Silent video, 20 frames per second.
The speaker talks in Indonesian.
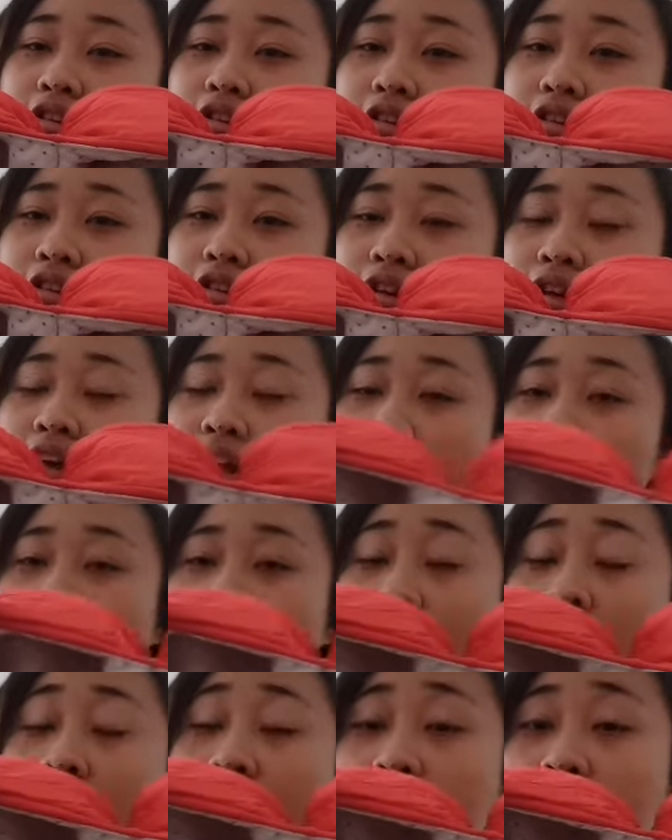aneh banget
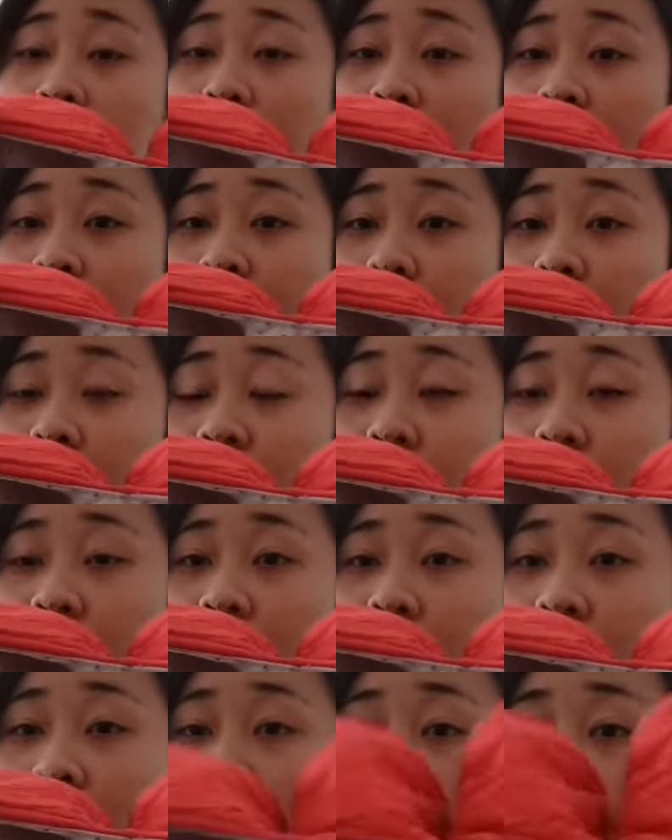guys tuh lihat tuh